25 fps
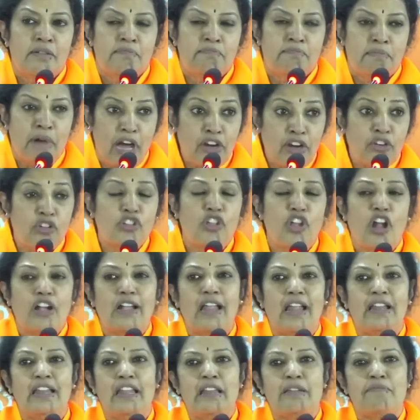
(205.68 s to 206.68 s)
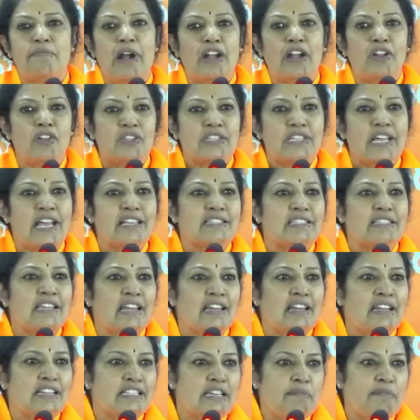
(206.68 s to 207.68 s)
మరుగుదొడ్ల నిర్మాణం
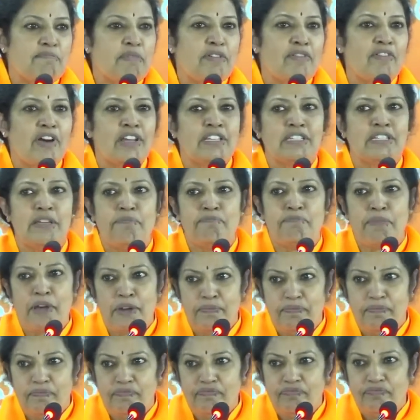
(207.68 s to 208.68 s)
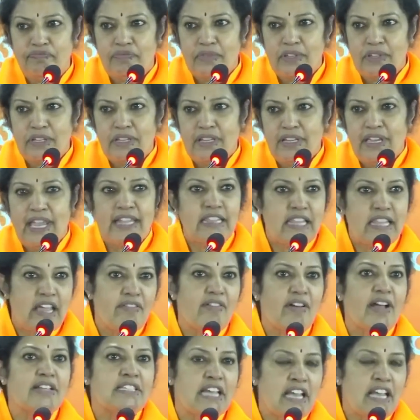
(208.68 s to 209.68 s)
చేస్తానని చెప్పి వారు చెప్పారు
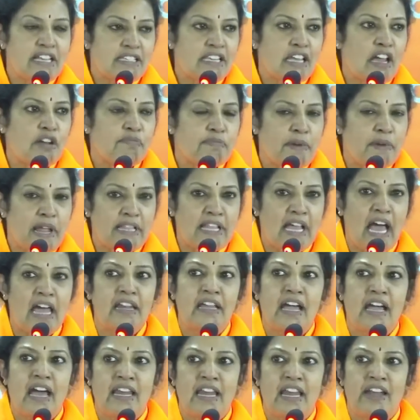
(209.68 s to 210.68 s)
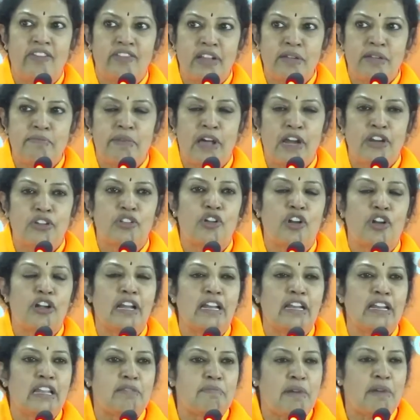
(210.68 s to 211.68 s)
ఎద్దేవా చేశారు ప్రధాని గారు ఏమిటి
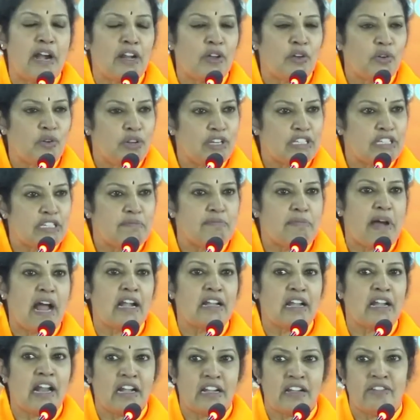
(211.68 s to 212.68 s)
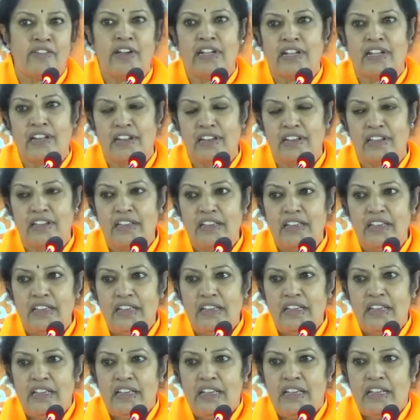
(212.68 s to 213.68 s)
మరుగుదొడ్ల నిర్మాణం గురించి మాట్లాడటం ఏంటని
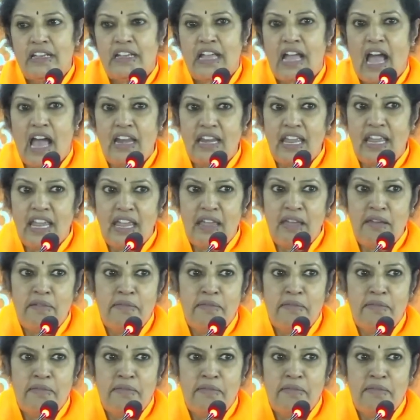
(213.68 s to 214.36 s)
కానీ